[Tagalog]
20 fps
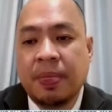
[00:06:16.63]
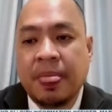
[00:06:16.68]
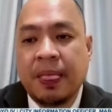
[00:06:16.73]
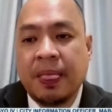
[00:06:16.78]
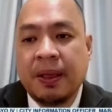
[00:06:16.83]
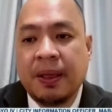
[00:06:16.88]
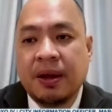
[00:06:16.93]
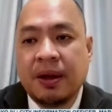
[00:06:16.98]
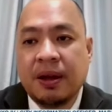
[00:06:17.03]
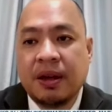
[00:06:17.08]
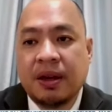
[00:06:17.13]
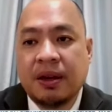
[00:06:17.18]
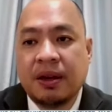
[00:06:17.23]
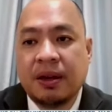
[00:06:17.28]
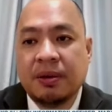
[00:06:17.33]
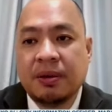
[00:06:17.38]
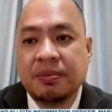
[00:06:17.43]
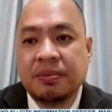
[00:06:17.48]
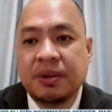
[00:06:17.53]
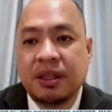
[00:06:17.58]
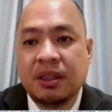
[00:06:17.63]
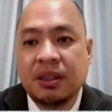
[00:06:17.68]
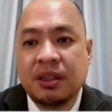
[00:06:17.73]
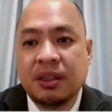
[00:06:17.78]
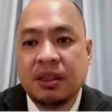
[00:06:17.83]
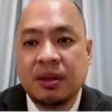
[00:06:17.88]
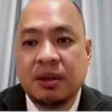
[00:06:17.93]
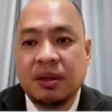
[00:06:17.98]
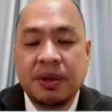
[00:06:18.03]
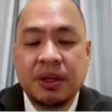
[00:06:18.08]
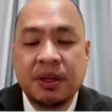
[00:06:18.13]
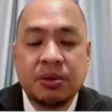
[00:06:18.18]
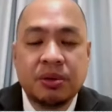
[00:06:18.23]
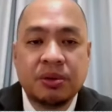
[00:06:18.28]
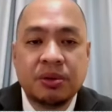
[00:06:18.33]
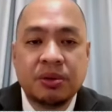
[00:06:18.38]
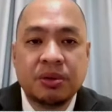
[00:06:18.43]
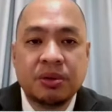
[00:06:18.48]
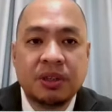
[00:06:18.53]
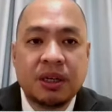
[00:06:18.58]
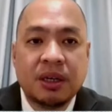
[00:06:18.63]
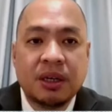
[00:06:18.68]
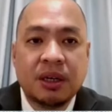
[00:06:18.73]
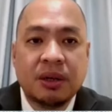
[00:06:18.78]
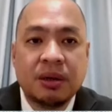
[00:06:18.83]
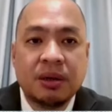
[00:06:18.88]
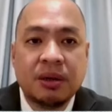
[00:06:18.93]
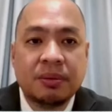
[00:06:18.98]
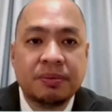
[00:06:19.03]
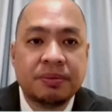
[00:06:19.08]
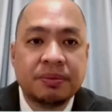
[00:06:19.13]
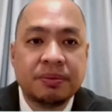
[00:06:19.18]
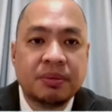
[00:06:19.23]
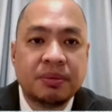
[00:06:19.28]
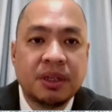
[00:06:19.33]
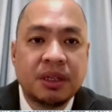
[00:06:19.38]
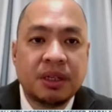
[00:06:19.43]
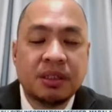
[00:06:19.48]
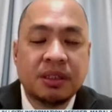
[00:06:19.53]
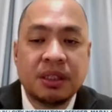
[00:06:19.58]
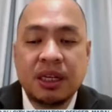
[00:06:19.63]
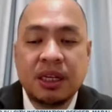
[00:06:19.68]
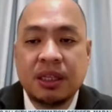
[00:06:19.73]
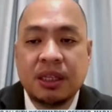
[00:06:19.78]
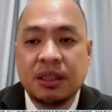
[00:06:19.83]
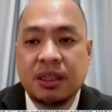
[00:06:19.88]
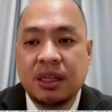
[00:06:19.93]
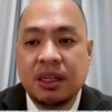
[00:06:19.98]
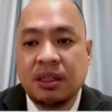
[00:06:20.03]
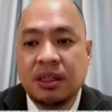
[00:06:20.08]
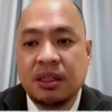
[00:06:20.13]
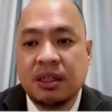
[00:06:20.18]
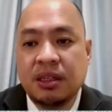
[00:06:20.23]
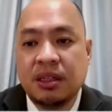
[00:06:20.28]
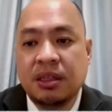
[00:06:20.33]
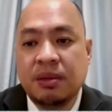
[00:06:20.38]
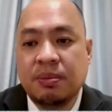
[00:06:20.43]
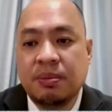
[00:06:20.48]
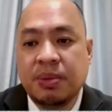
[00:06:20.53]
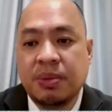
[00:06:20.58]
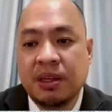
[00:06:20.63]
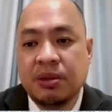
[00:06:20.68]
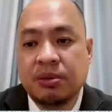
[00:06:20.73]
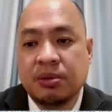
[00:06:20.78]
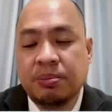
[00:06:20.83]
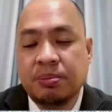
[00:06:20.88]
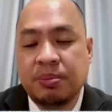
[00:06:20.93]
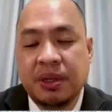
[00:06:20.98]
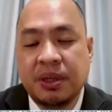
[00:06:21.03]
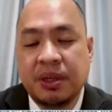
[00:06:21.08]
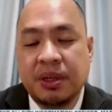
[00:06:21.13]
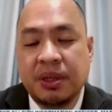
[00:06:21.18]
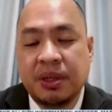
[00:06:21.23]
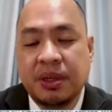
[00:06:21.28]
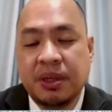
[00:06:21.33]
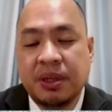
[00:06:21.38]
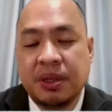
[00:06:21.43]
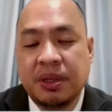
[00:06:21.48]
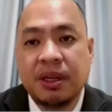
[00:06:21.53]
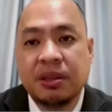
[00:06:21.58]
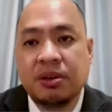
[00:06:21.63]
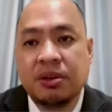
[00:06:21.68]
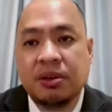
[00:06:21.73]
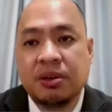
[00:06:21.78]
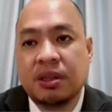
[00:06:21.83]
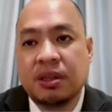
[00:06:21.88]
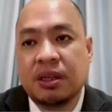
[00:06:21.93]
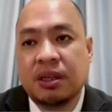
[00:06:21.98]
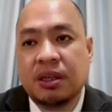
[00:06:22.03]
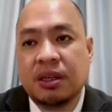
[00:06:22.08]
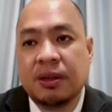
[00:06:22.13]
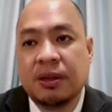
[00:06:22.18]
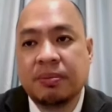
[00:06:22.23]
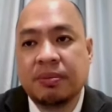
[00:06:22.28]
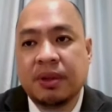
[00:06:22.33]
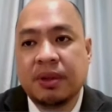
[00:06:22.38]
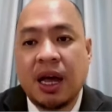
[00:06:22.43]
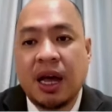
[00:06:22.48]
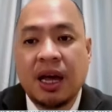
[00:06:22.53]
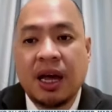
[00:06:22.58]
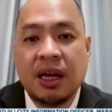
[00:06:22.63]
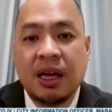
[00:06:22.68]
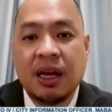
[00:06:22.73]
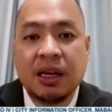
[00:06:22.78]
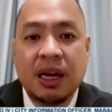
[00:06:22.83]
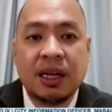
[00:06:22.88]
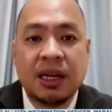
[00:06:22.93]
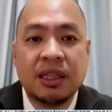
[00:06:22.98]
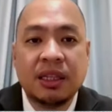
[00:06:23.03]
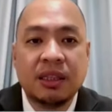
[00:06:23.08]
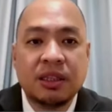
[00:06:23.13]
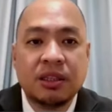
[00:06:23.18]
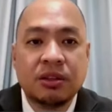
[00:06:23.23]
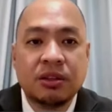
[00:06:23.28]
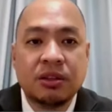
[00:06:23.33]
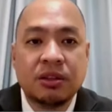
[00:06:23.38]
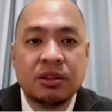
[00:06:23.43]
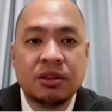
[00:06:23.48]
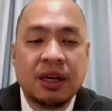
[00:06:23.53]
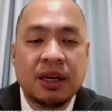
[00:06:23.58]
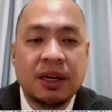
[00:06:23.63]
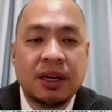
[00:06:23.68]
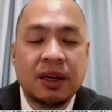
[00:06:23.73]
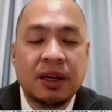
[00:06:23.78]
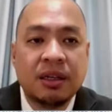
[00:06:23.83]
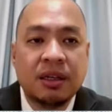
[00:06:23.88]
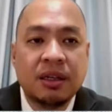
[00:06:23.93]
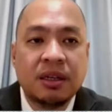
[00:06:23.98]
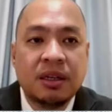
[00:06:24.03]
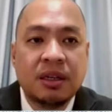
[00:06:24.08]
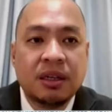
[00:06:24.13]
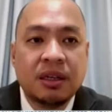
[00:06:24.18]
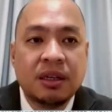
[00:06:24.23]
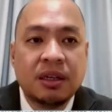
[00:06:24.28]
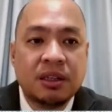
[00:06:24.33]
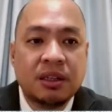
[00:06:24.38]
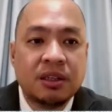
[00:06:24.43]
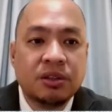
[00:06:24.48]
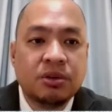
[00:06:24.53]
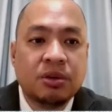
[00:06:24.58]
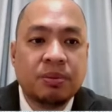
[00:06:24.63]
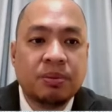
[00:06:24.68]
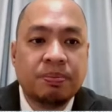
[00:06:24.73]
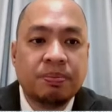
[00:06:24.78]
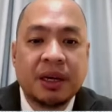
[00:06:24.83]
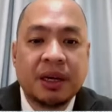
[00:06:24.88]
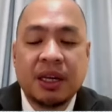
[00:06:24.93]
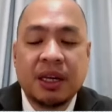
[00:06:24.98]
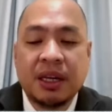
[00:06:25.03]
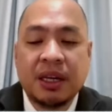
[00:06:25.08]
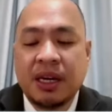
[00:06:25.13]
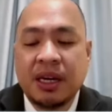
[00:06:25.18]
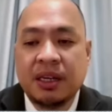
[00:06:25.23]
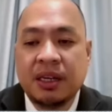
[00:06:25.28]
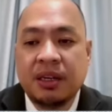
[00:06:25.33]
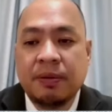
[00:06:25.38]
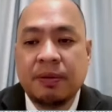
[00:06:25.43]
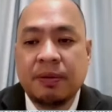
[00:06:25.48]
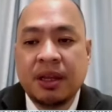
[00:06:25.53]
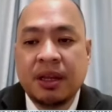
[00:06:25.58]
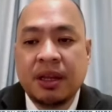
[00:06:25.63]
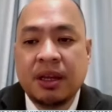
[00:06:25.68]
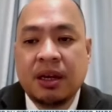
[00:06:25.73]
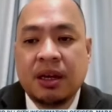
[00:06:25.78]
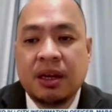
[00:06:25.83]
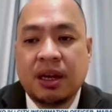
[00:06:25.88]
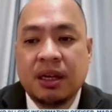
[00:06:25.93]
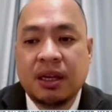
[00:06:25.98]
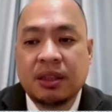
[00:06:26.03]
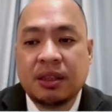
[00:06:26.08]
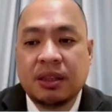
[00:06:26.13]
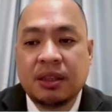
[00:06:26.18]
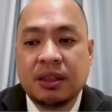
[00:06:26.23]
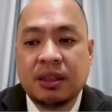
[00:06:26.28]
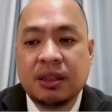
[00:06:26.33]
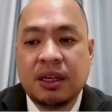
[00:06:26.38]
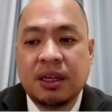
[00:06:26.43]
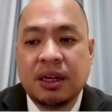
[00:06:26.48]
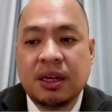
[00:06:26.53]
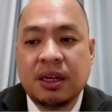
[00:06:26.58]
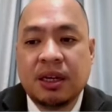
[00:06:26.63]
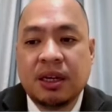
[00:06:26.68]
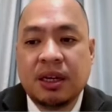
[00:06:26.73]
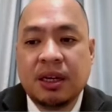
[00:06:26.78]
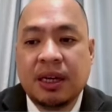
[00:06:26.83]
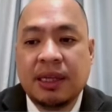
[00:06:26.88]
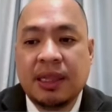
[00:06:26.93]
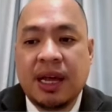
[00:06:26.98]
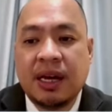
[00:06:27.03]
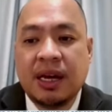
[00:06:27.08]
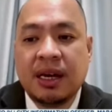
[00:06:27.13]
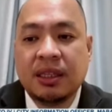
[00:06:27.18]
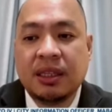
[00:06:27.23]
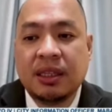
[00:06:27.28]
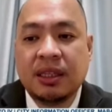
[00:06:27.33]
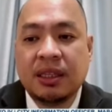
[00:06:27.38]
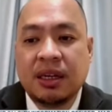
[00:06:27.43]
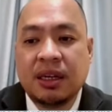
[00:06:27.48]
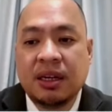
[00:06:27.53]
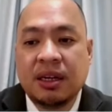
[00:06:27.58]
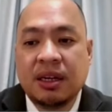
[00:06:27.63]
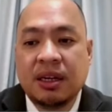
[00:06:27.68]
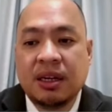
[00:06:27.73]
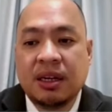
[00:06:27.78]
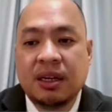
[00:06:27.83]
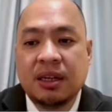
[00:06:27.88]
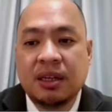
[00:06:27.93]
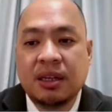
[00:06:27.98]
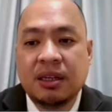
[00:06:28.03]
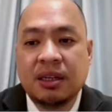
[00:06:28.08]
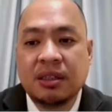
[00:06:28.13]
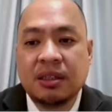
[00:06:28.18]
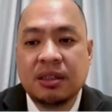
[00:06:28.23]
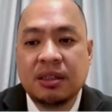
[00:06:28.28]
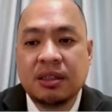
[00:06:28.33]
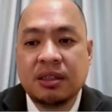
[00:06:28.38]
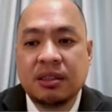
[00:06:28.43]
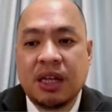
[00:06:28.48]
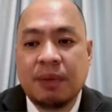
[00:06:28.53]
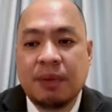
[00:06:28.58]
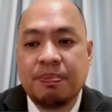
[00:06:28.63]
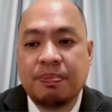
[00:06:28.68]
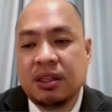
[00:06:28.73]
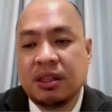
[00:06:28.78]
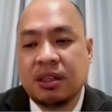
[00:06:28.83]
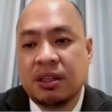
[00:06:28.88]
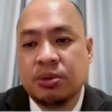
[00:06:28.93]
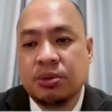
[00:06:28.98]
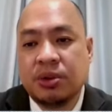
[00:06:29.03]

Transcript: um, hindi birong uh, insidente hindi birong krimen no um, nakakagalit itong mga ganitong pangyayari at uh, kailangan na uh, eh, dapat ito ay